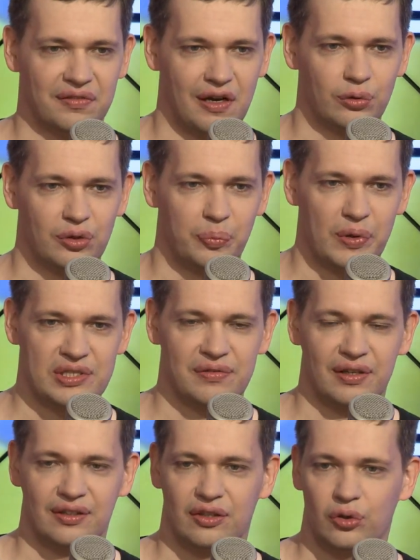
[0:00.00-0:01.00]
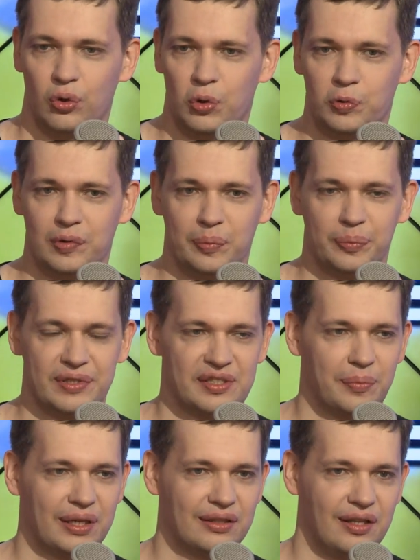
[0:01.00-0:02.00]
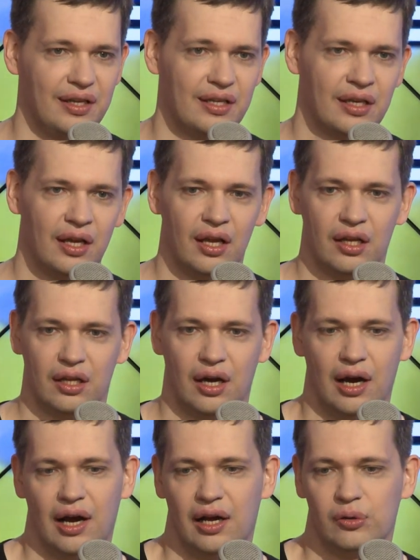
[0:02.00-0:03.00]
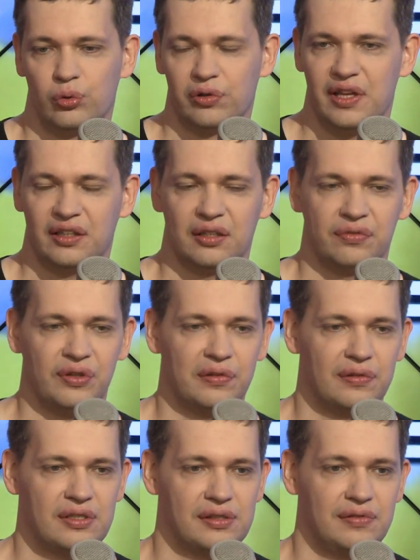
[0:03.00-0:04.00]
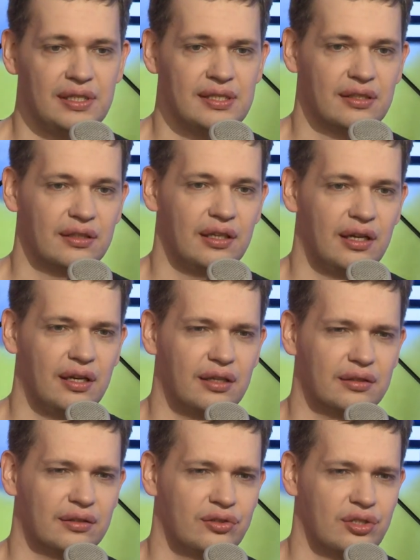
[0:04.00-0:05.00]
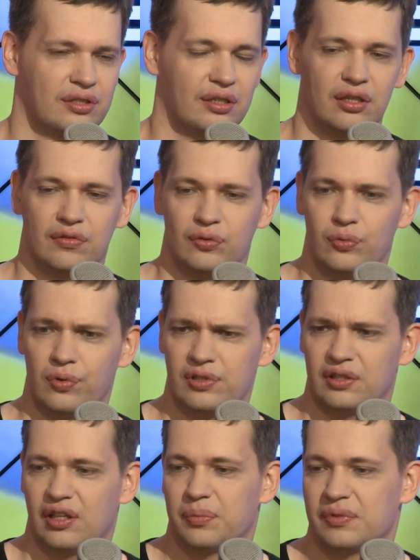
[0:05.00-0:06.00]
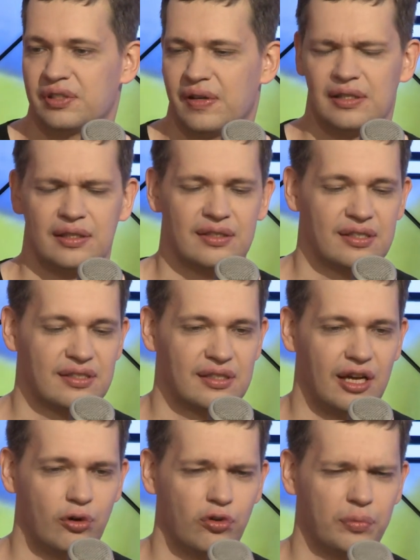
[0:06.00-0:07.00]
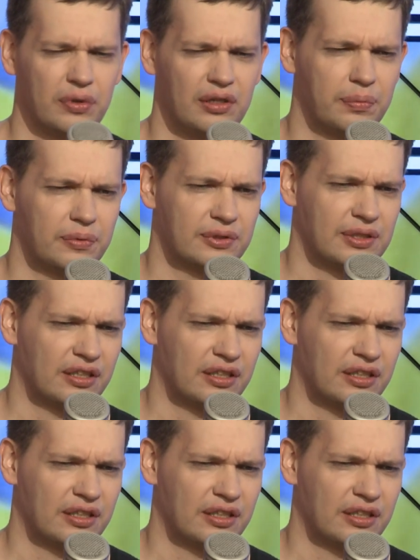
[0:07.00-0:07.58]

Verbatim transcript: Кого-то позвать нового, посмотреть, а уровень Акинфеева известен. Я, честно говоря, не в курсе, там связано ли это со здоровьем или с